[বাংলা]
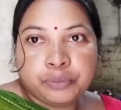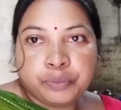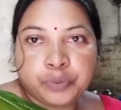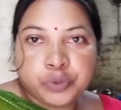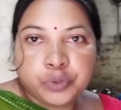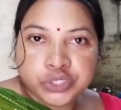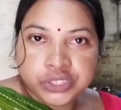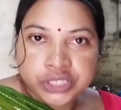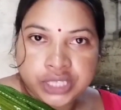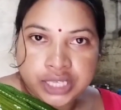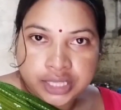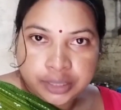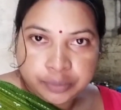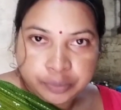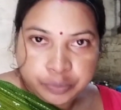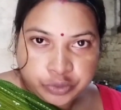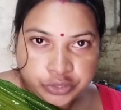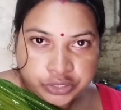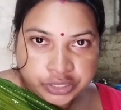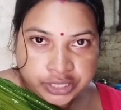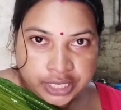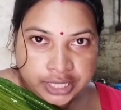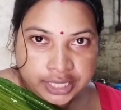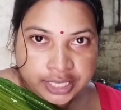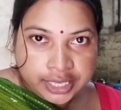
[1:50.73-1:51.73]
পরশাতে
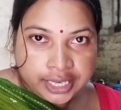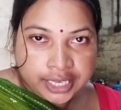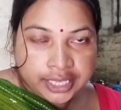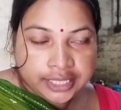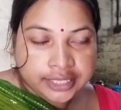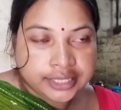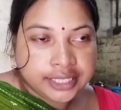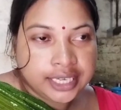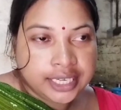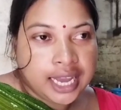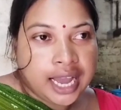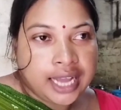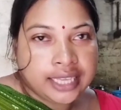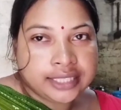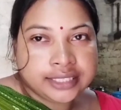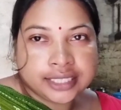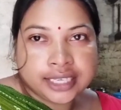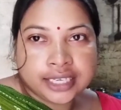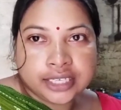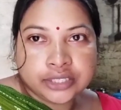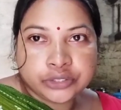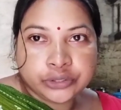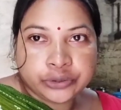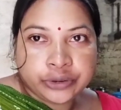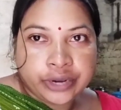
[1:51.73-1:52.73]
পৌঁছাতে গেছি
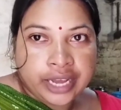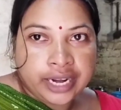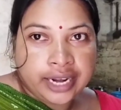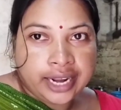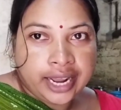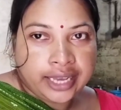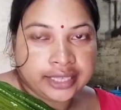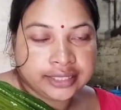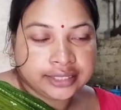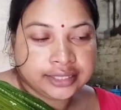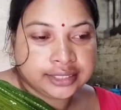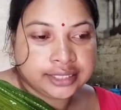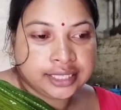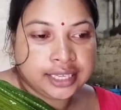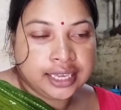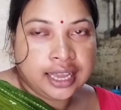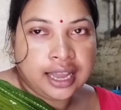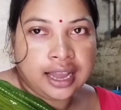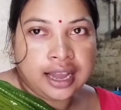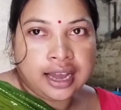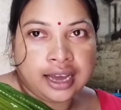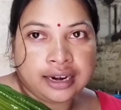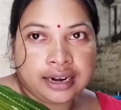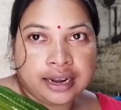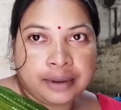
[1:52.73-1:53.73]
আজকে সকালে আসছি
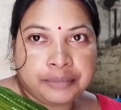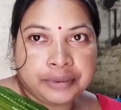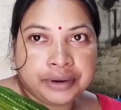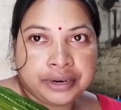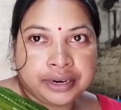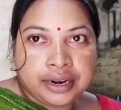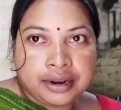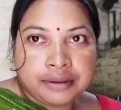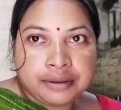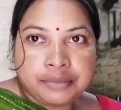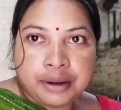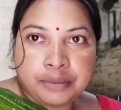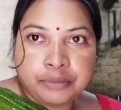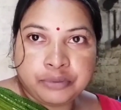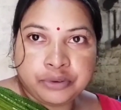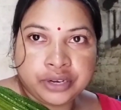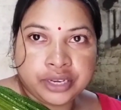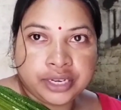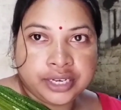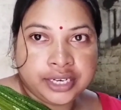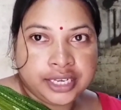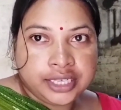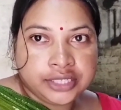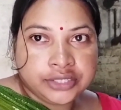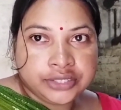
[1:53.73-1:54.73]
আর আমরা
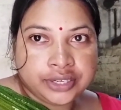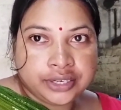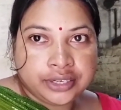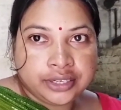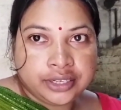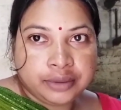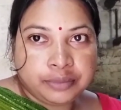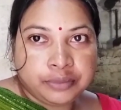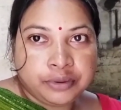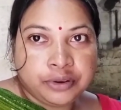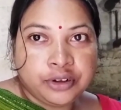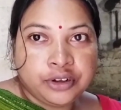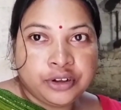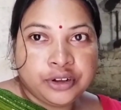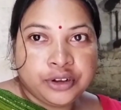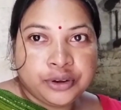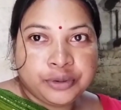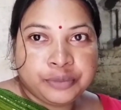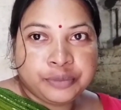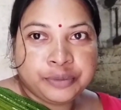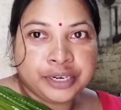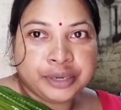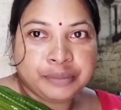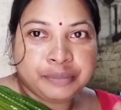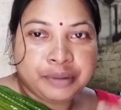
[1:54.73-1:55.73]
বাবুকে নিয়ে চলে যাব
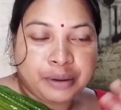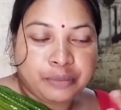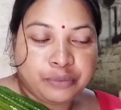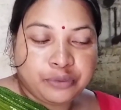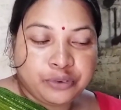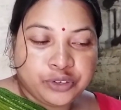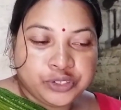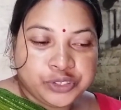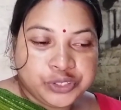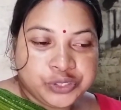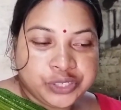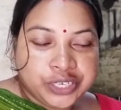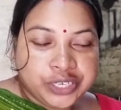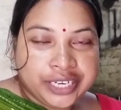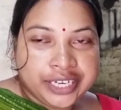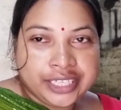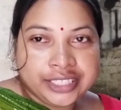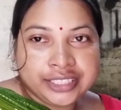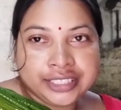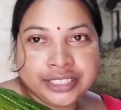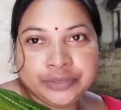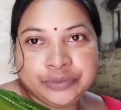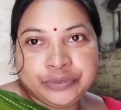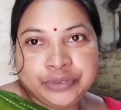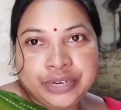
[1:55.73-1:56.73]
মানে বাবুও চলে
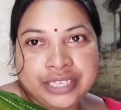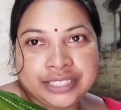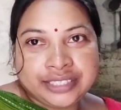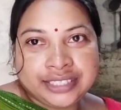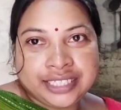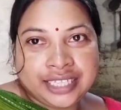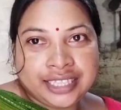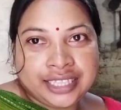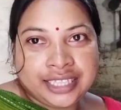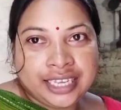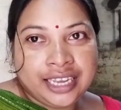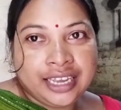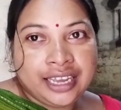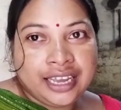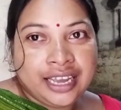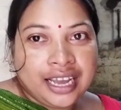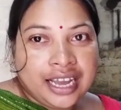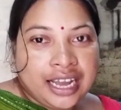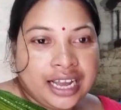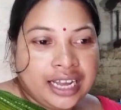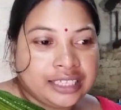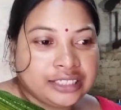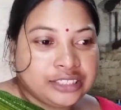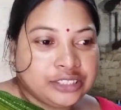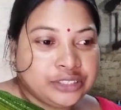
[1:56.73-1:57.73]
গেছে ওনার সাথে
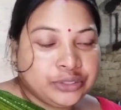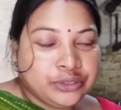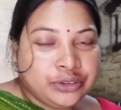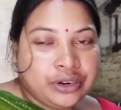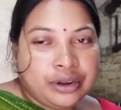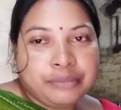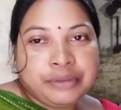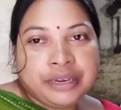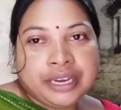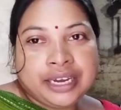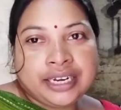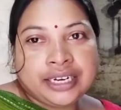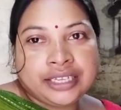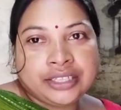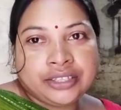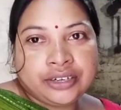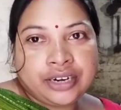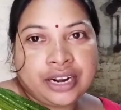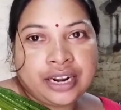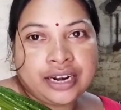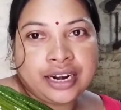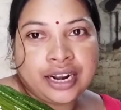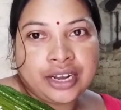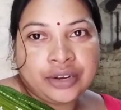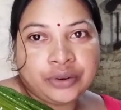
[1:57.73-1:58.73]
আর চলো আমি এখানে তো
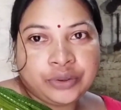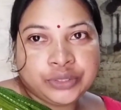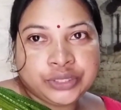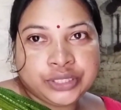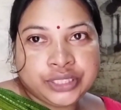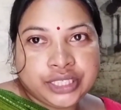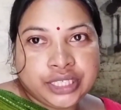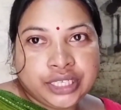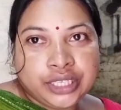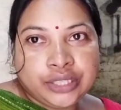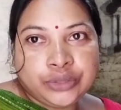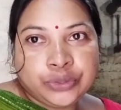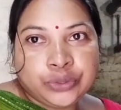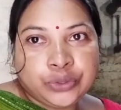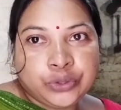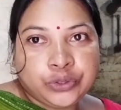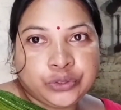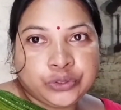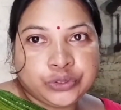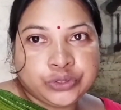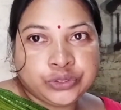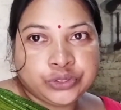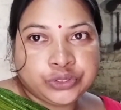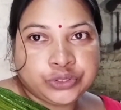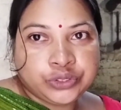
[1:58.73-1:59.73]
রান্না করছি তো
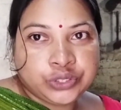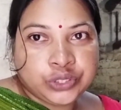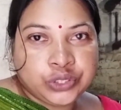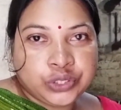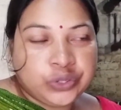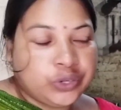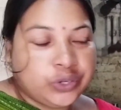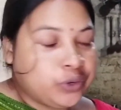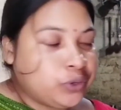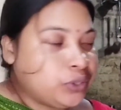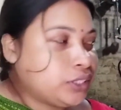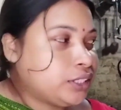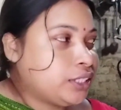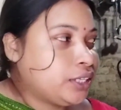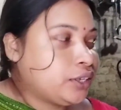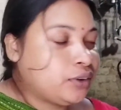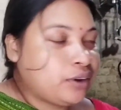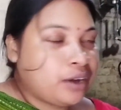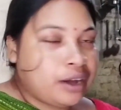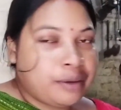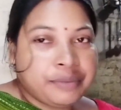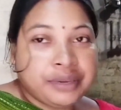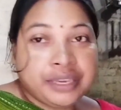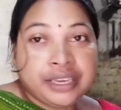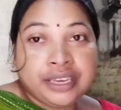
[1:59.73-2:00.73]
চলো ওই
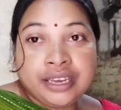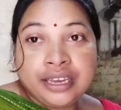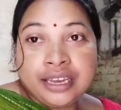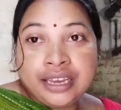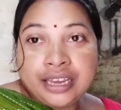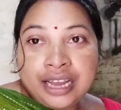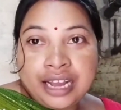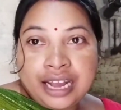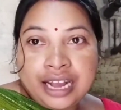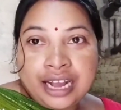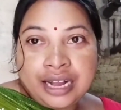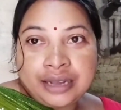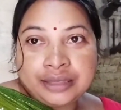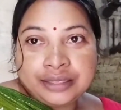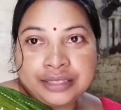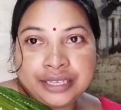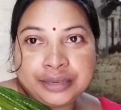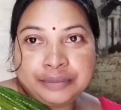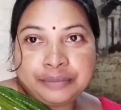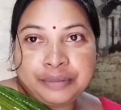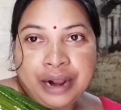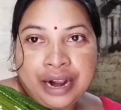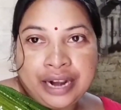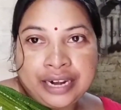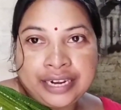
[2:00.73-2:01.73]
দেখো আমি
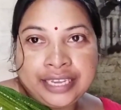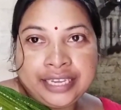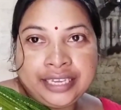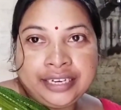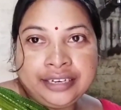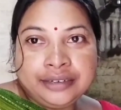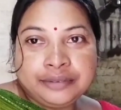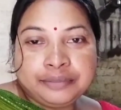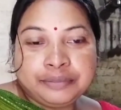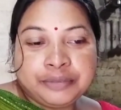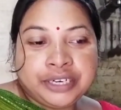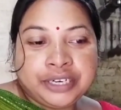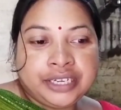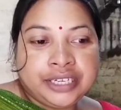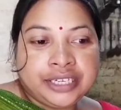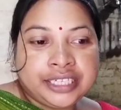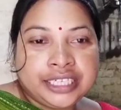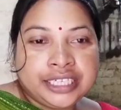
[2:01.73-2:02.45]
আমাদের বাড়ির মানে